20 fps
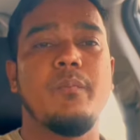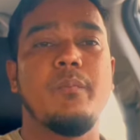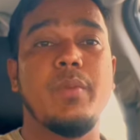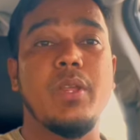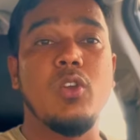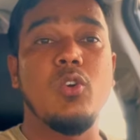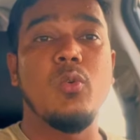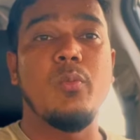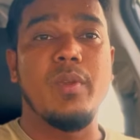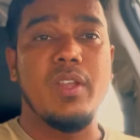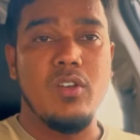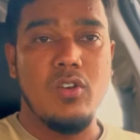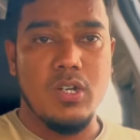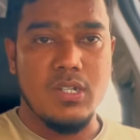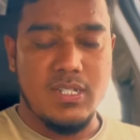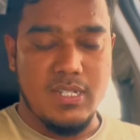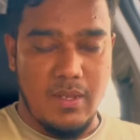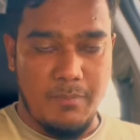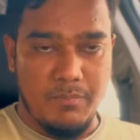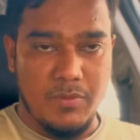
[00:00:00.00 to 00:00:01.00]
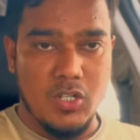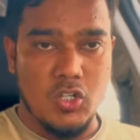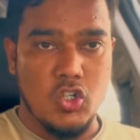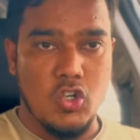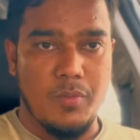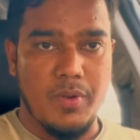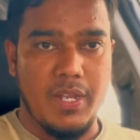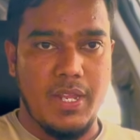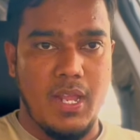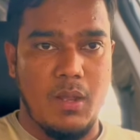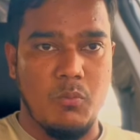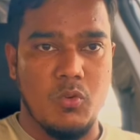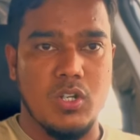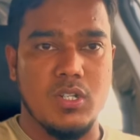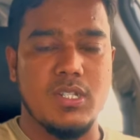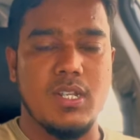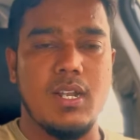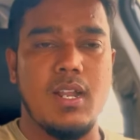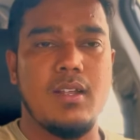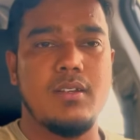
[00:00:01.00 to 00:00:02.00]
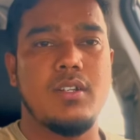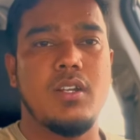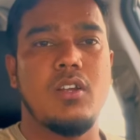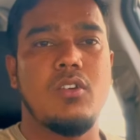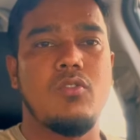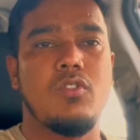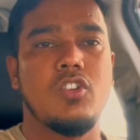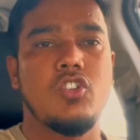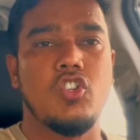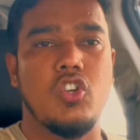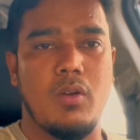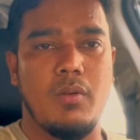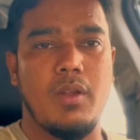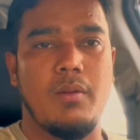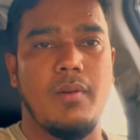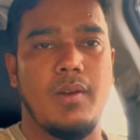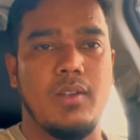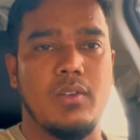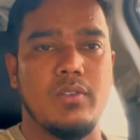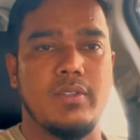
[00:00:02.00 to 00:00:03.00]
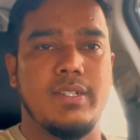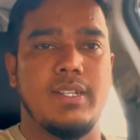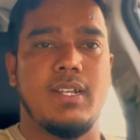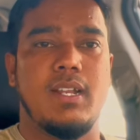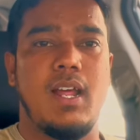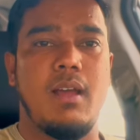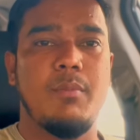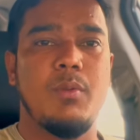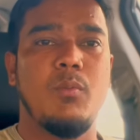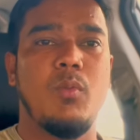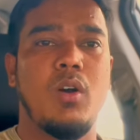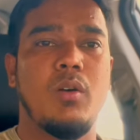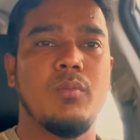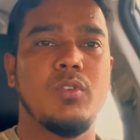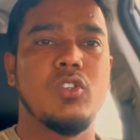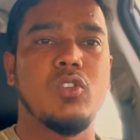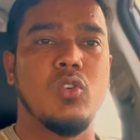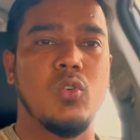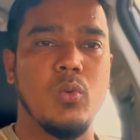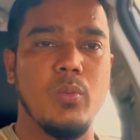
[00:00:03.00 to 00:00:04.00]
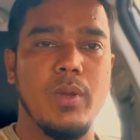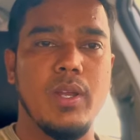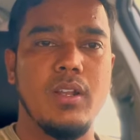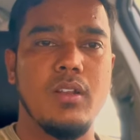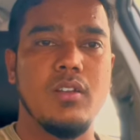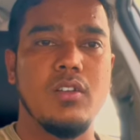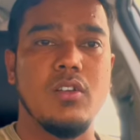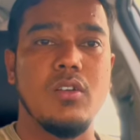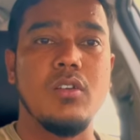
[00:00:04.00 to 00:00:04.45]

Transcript: পিও আর্থ আপনারা সবাই কেমন আছেন আশা করি সবাই ভালো আছেন আমি মোহাম্মদ রুবেল